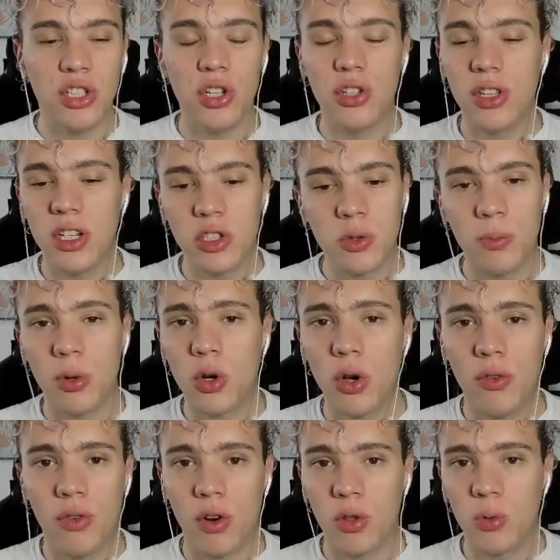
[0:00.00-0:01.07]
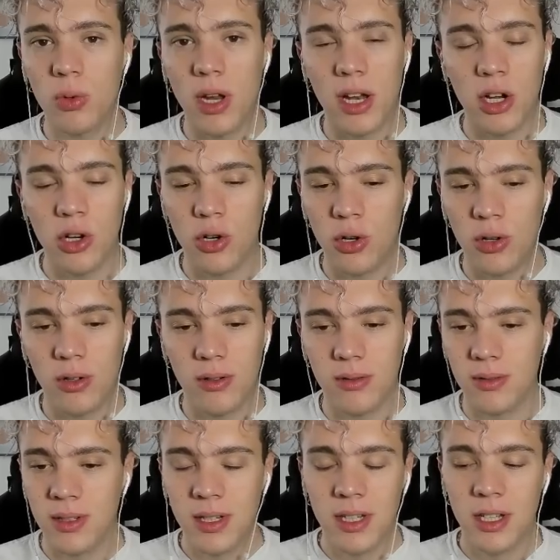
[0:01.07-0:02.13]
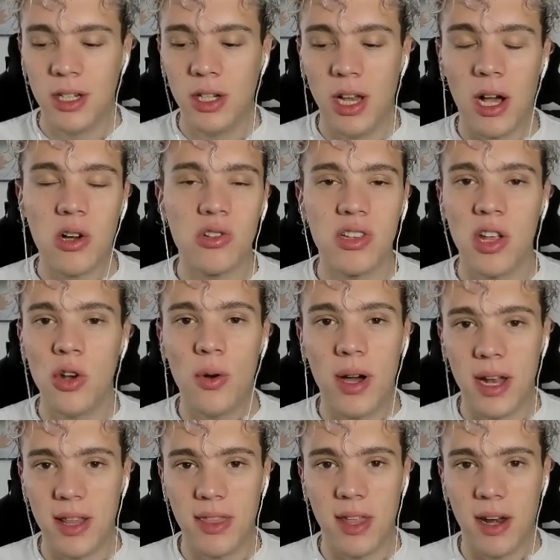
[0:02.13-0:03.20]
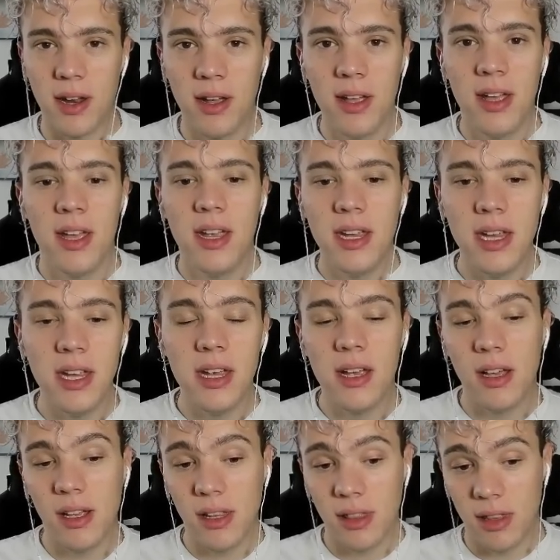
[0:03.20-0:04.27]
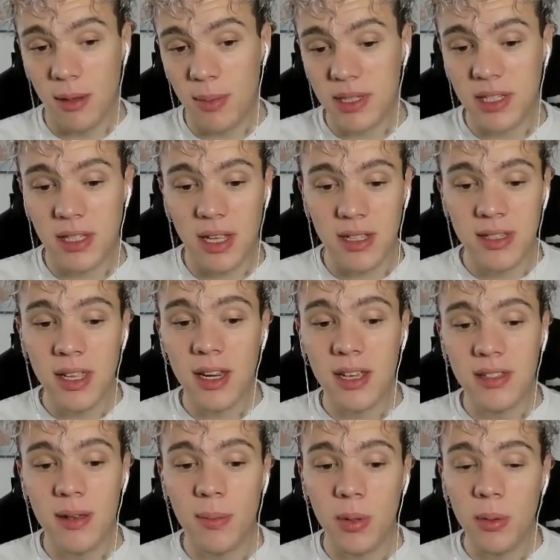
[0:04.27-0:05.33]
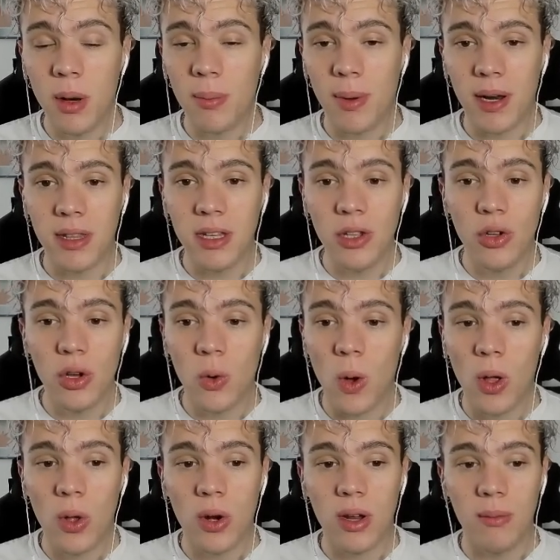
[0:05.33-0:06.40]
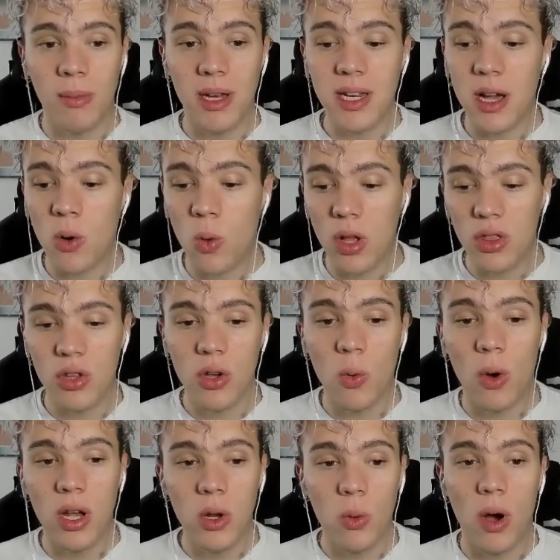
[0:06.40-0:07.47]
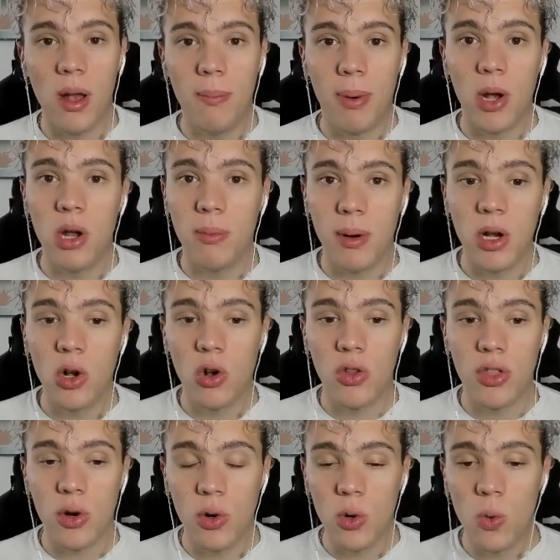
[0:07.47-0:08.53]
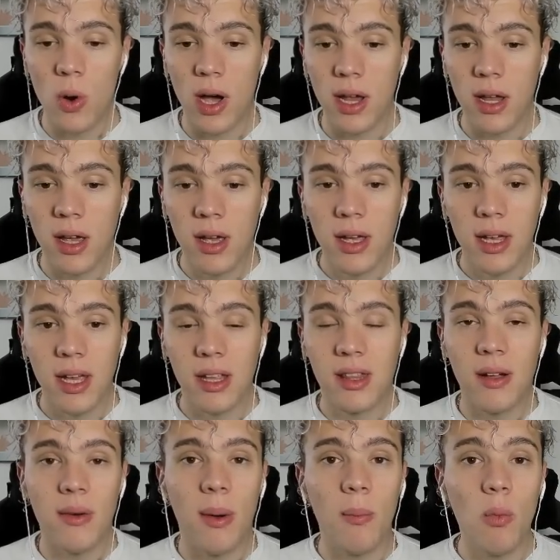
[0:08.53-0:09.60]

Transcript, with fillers: si no tenés un poco de fortuna, no, las cosas no van a andar. Y además está decir que ese primer partido Ecuador venía jugando igual a igual, palo a palo contra Uruguay. Estaba